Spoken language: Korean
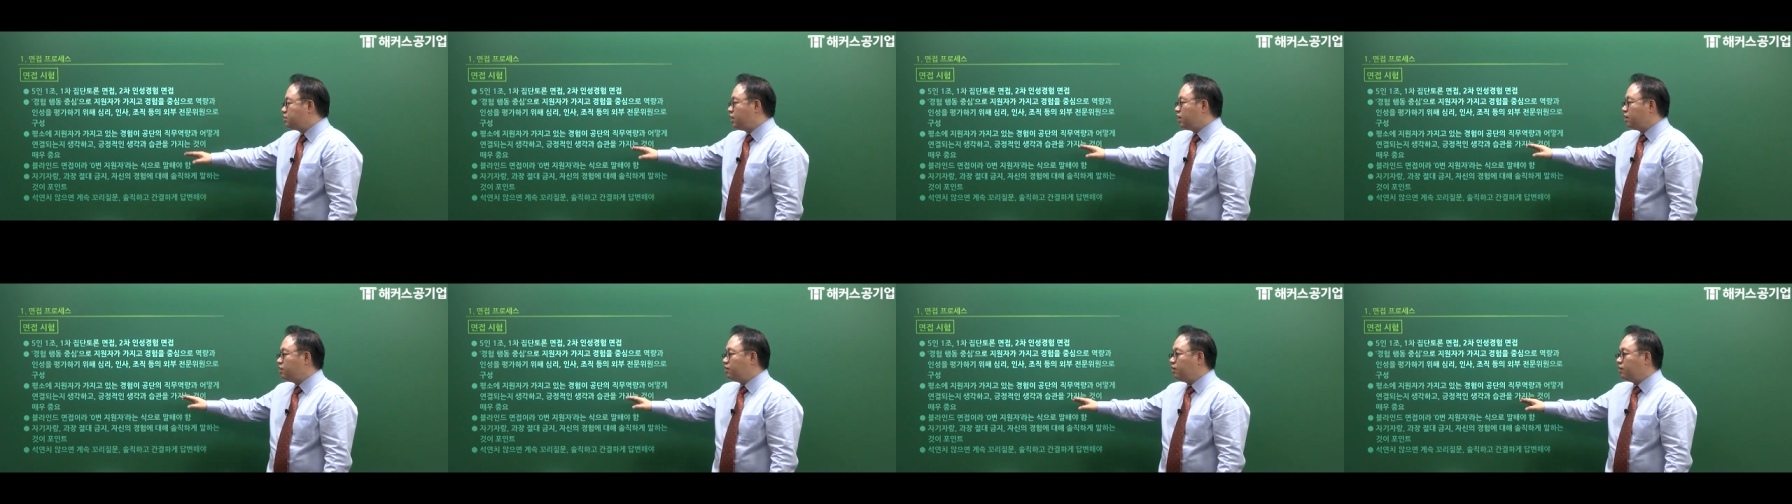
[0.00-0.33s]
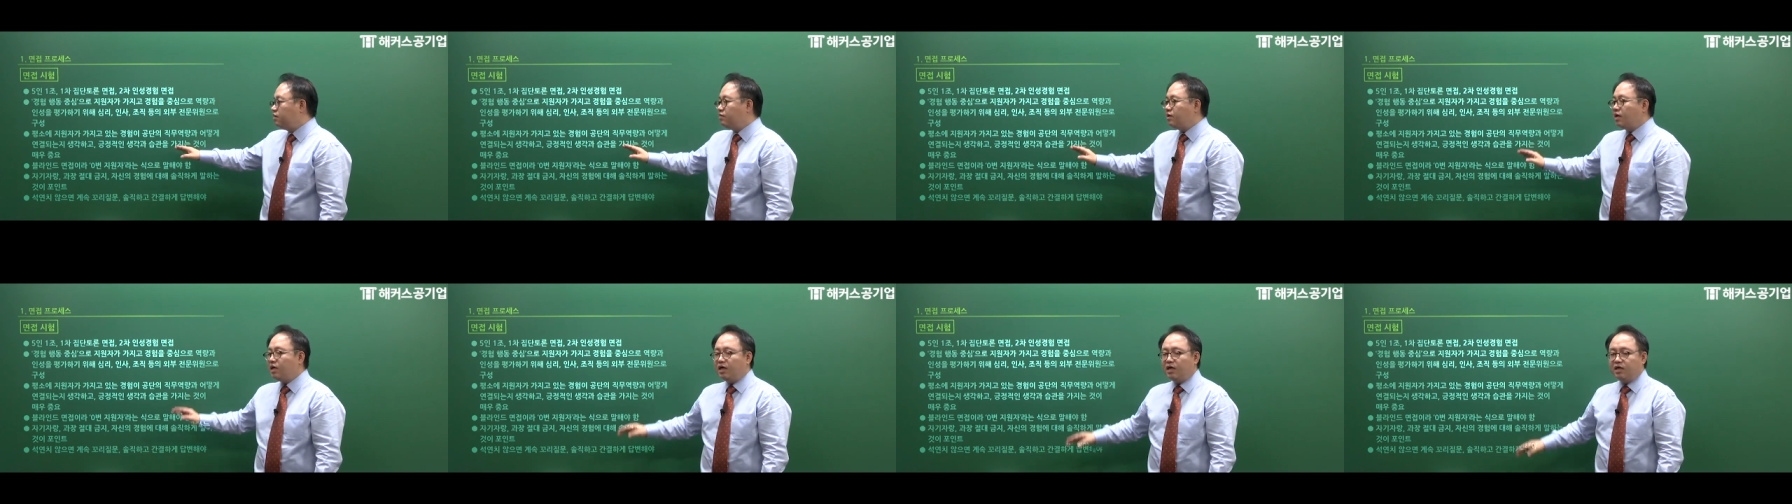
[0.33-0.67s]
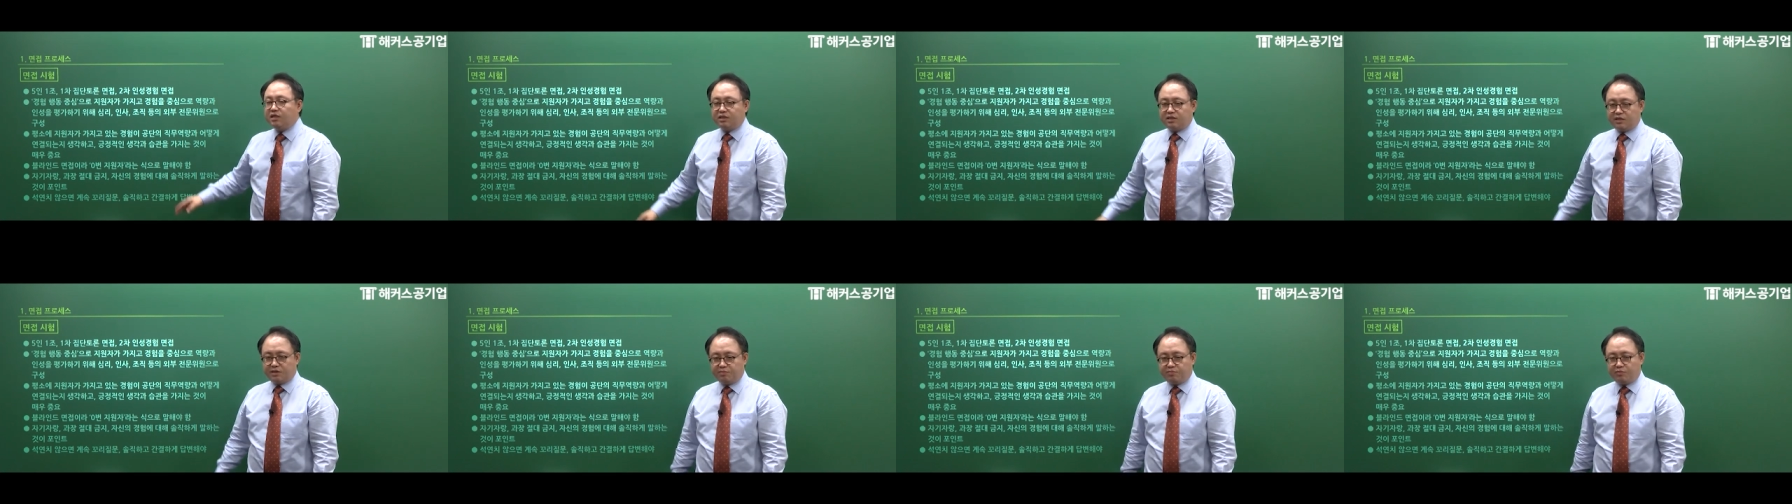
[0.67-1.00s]

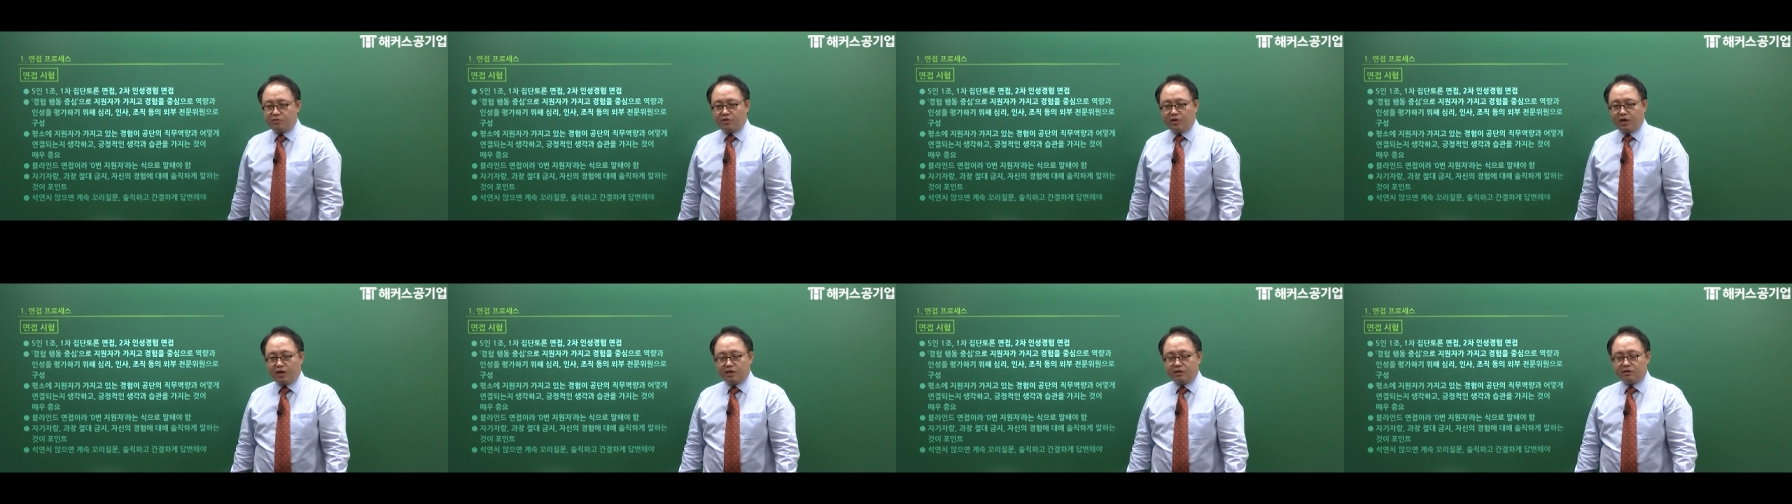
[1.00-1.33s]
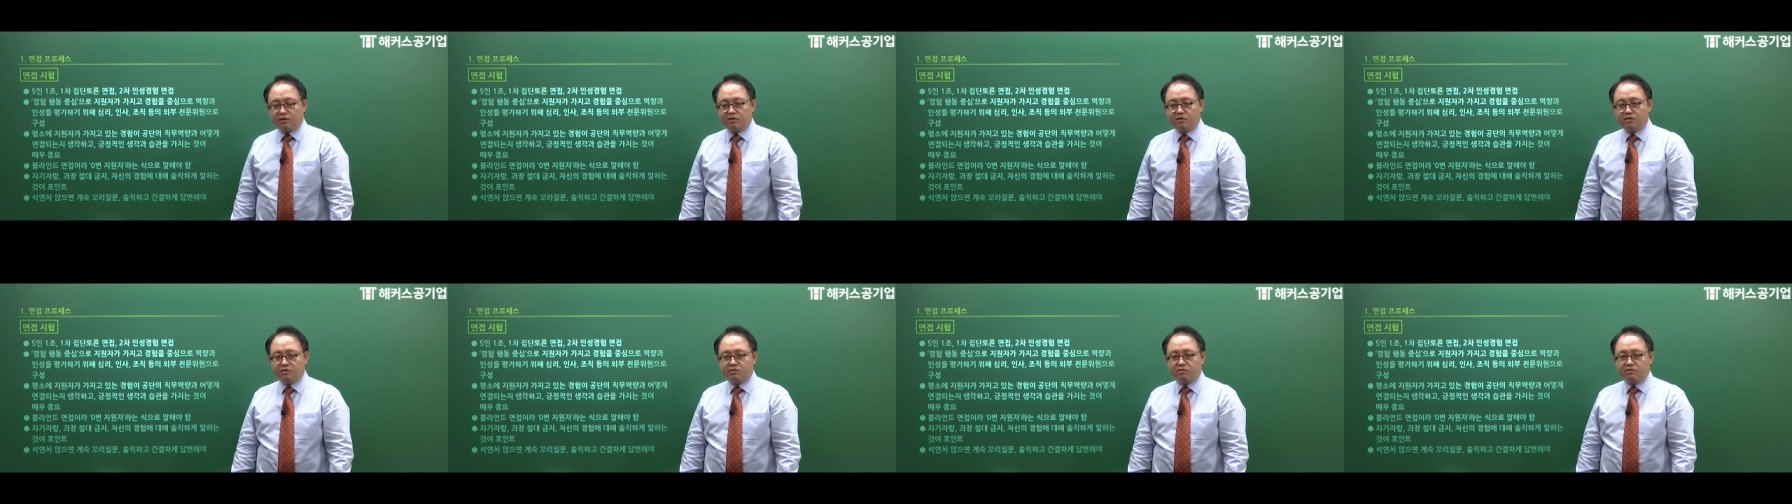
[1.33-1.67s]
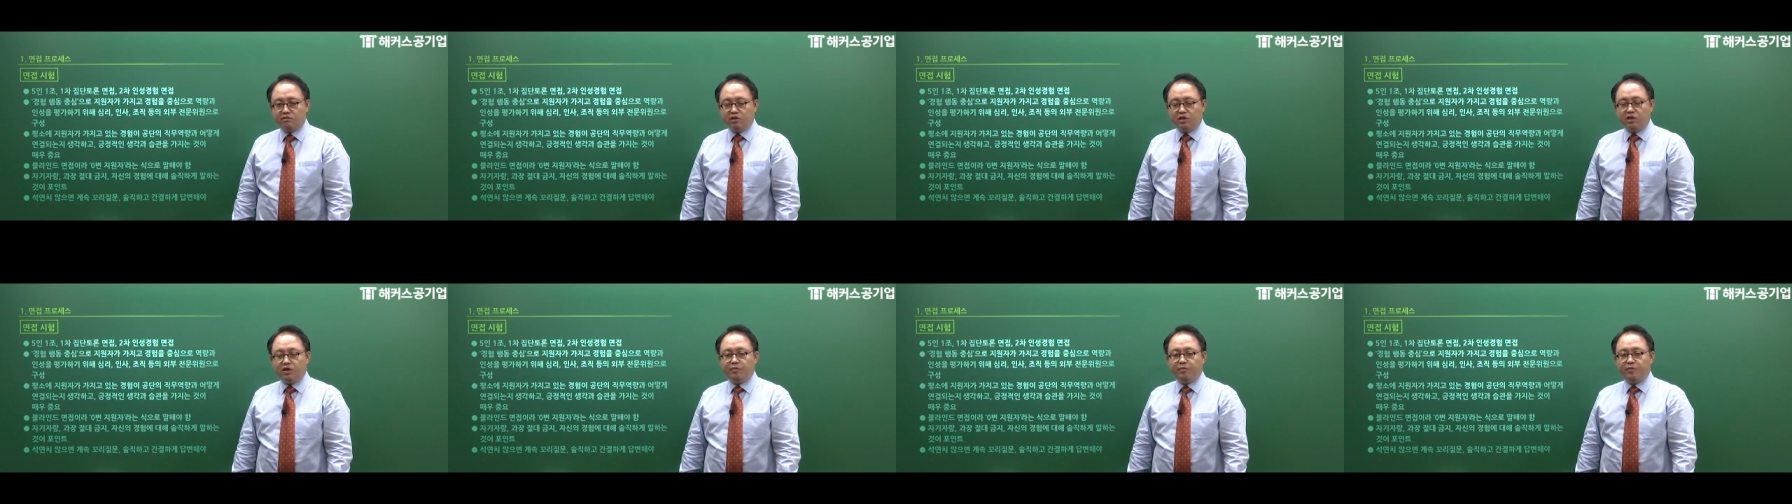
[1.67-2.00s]
생각과 습관
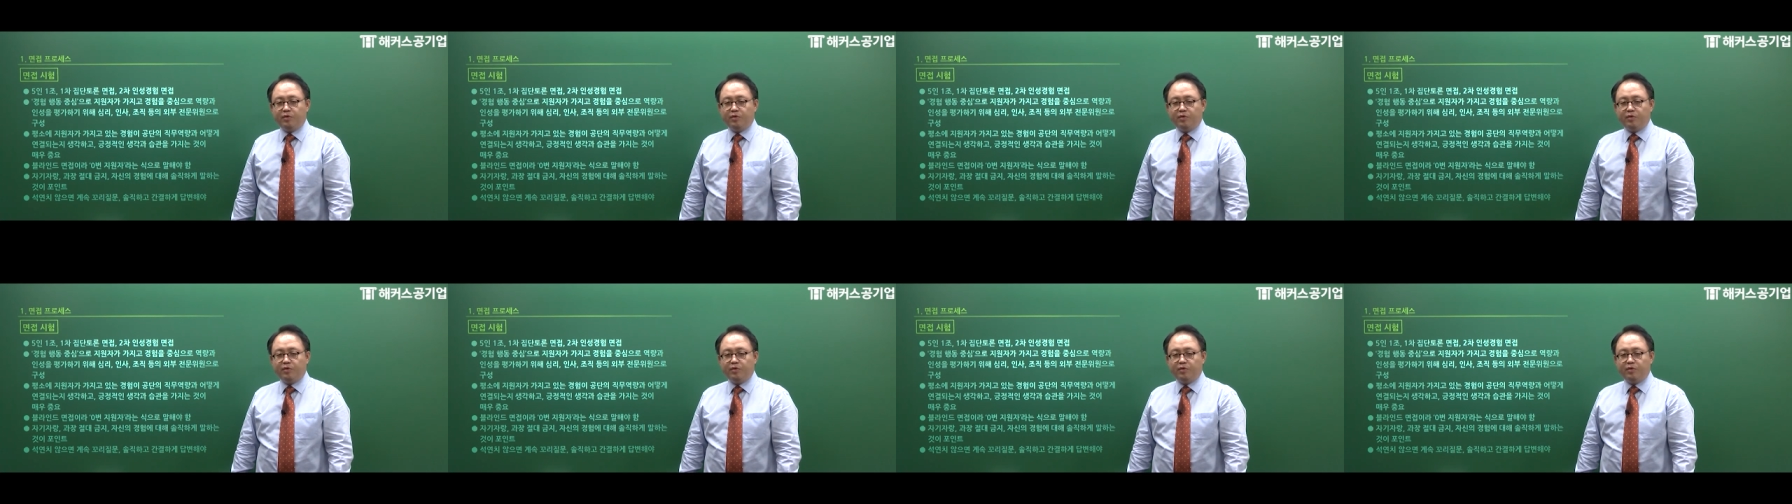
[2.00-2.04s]
이게